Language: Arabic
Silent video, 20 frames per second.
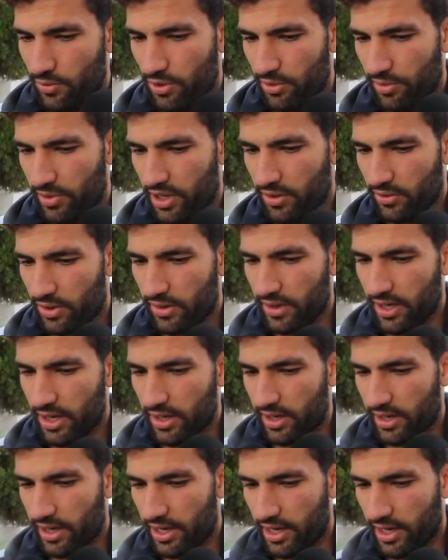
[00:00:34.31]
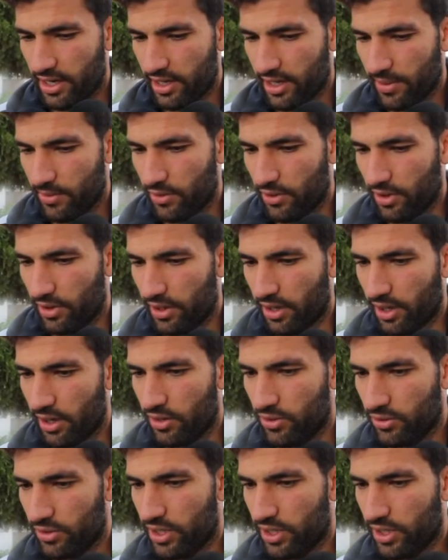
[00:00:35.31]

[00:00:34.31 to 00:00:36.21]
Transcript: نبنيو تو عندنا راحه نكملوا نرتاحوا وان